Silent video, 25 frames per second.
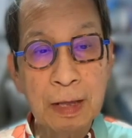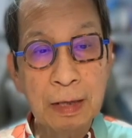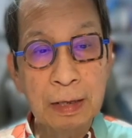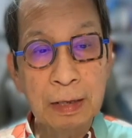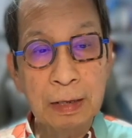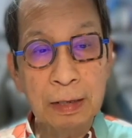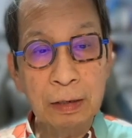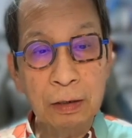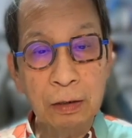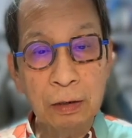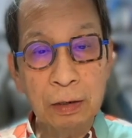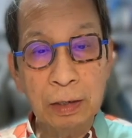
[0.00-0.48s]

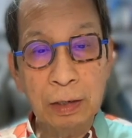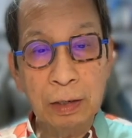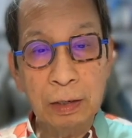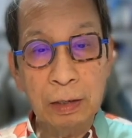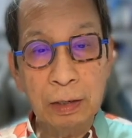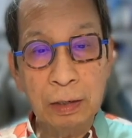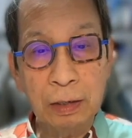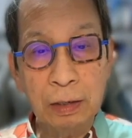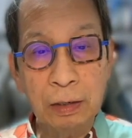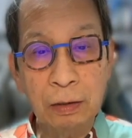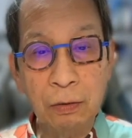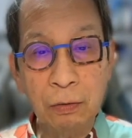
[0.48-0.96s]

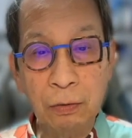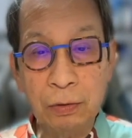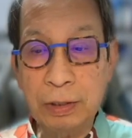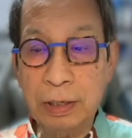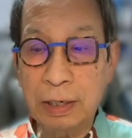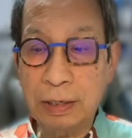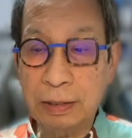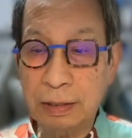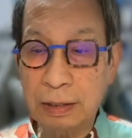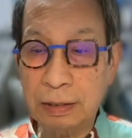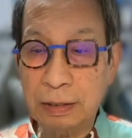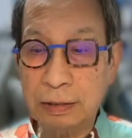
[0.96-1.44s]
えー、お入
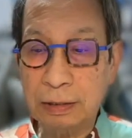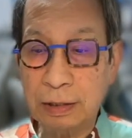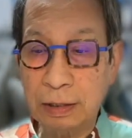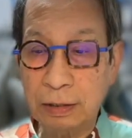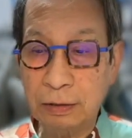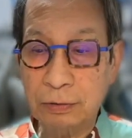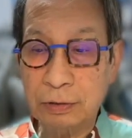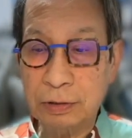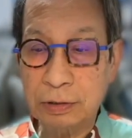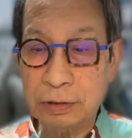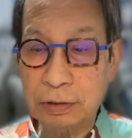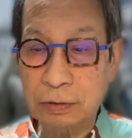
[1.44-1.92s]
れになったよ
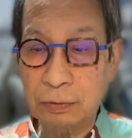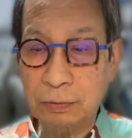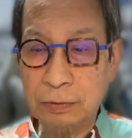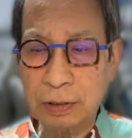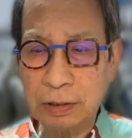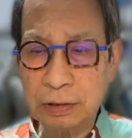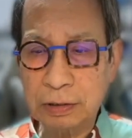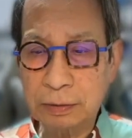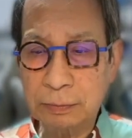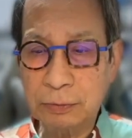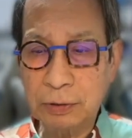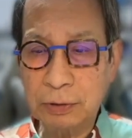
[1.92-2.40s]
うですよ。
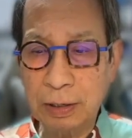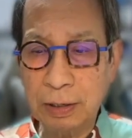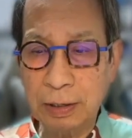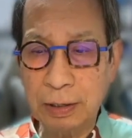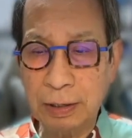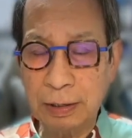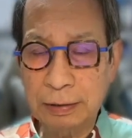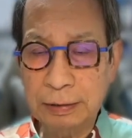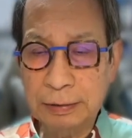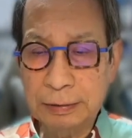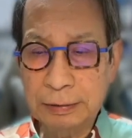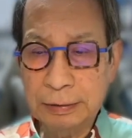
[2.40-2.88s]
私も
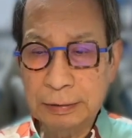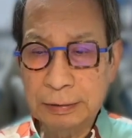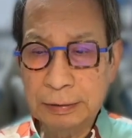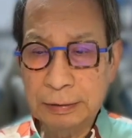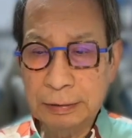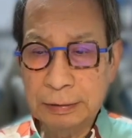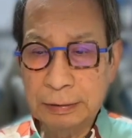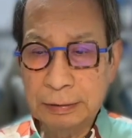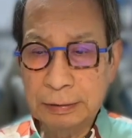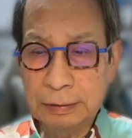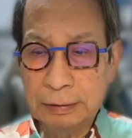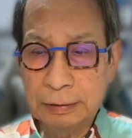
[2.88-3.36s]
ね、
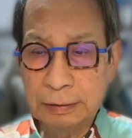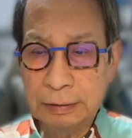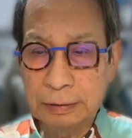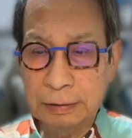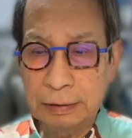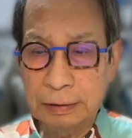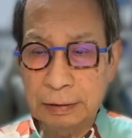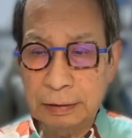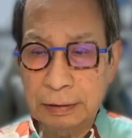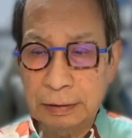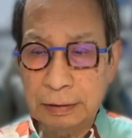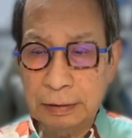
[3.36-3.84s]

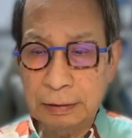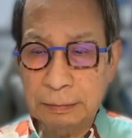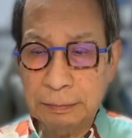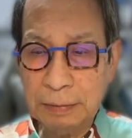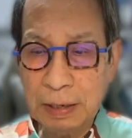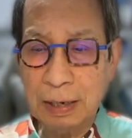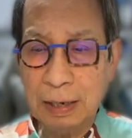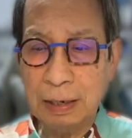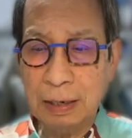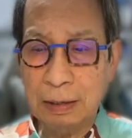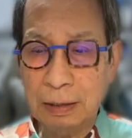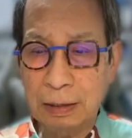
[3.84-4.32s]
えー、
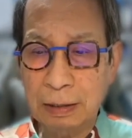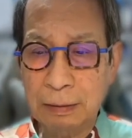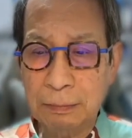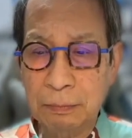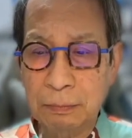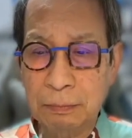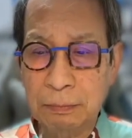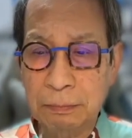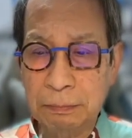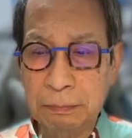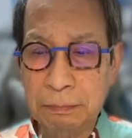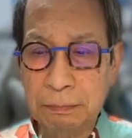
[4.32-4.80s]
ま
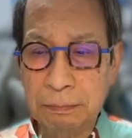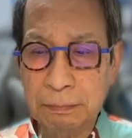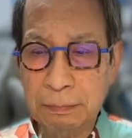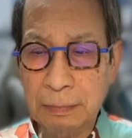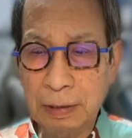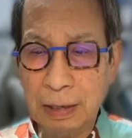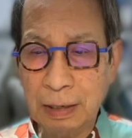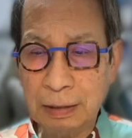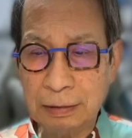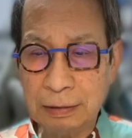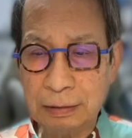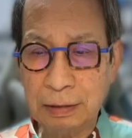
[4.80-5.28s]

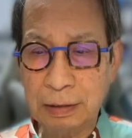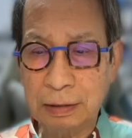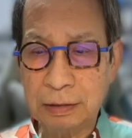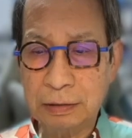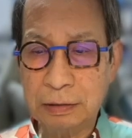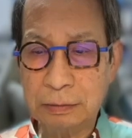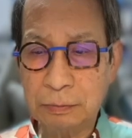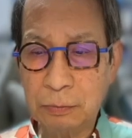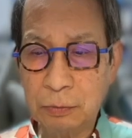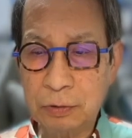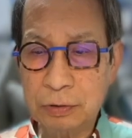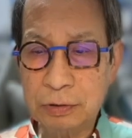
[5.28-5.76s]
あ、新しい
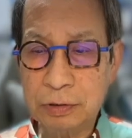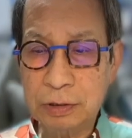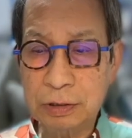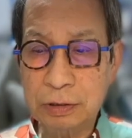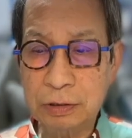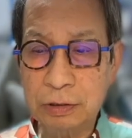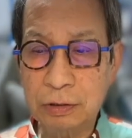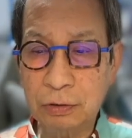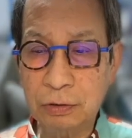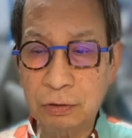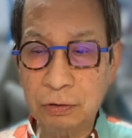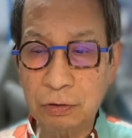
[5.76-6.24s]
もの好きっ
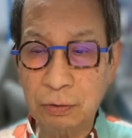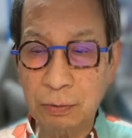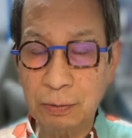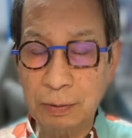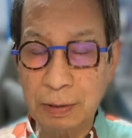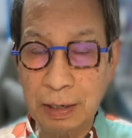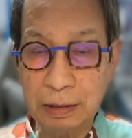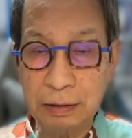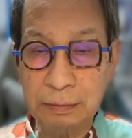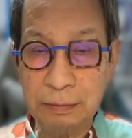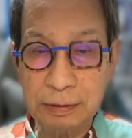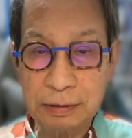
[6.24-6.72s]
てことは
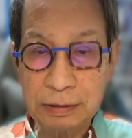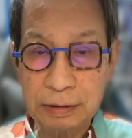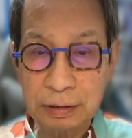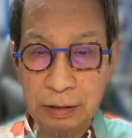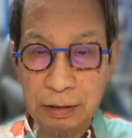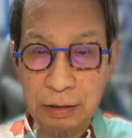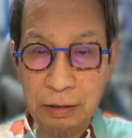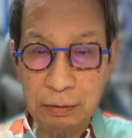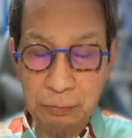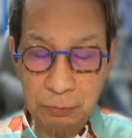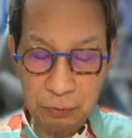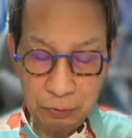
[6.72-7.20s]
ありますけ
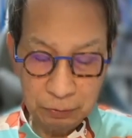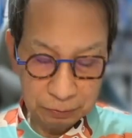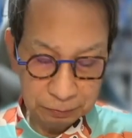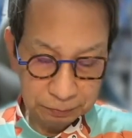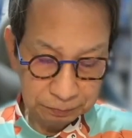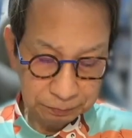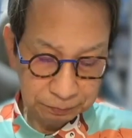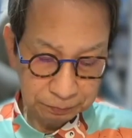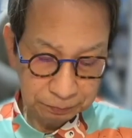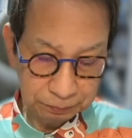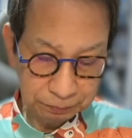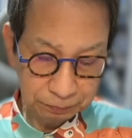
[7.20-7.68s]
ども、
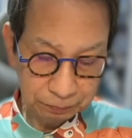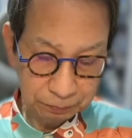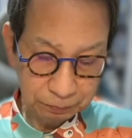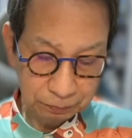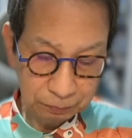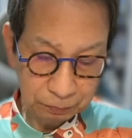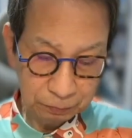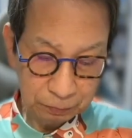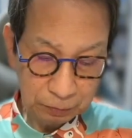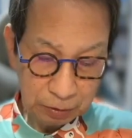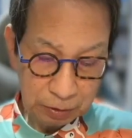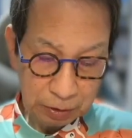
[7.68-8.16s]

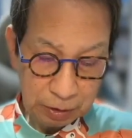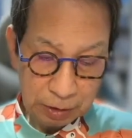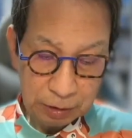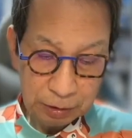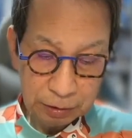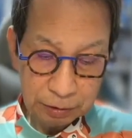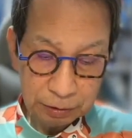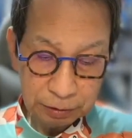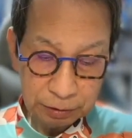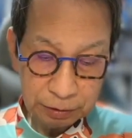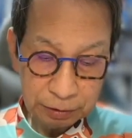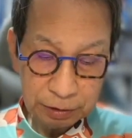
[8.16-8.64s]

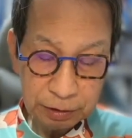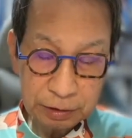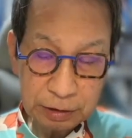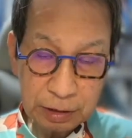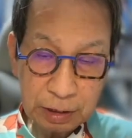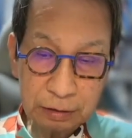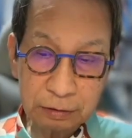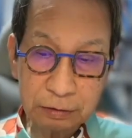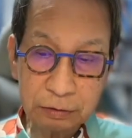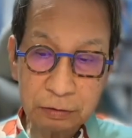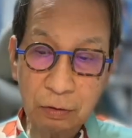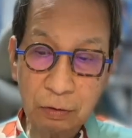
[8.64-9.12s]
自
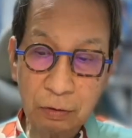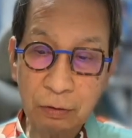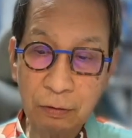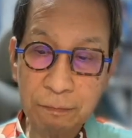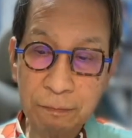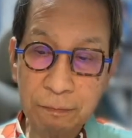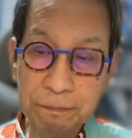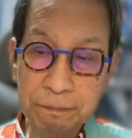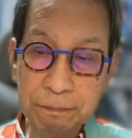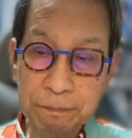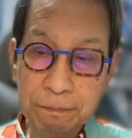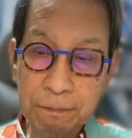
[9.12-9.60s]
宅と
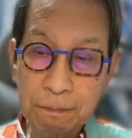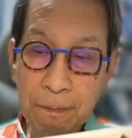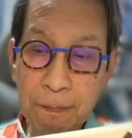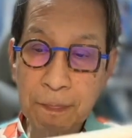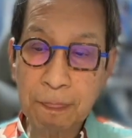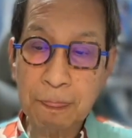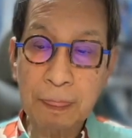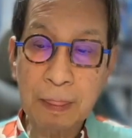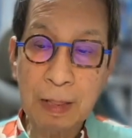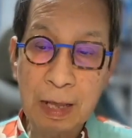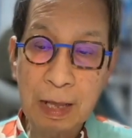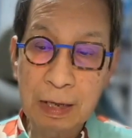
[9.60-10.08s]

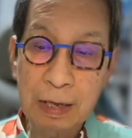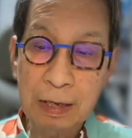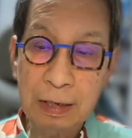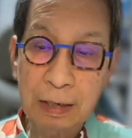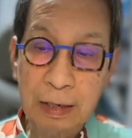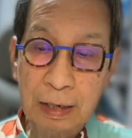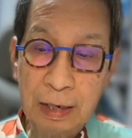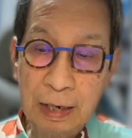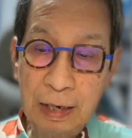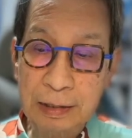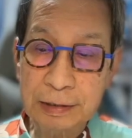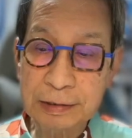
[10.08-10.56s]

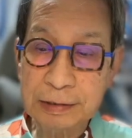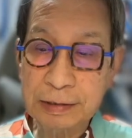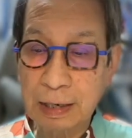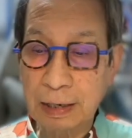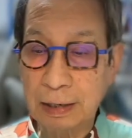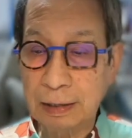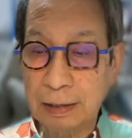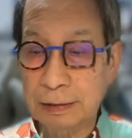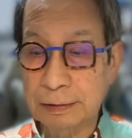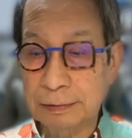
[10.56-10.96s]
会社